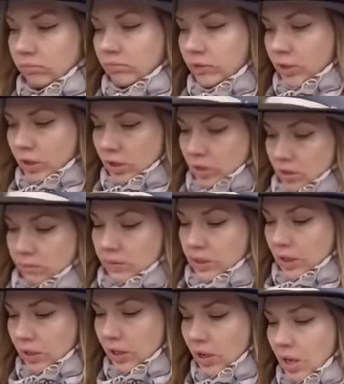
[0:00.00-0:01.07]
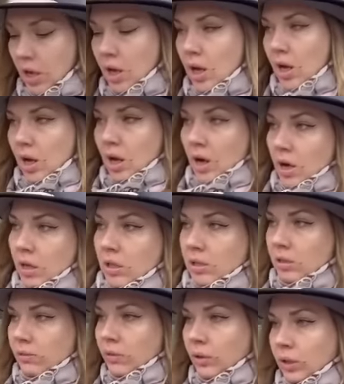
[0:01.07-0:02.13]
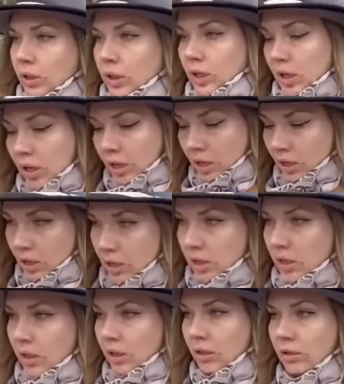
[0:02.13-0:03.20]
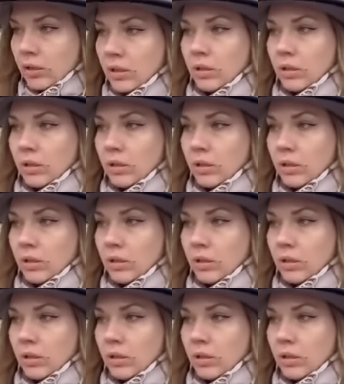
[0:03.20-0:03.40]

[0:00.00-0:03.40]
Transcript: вот эти все разводы и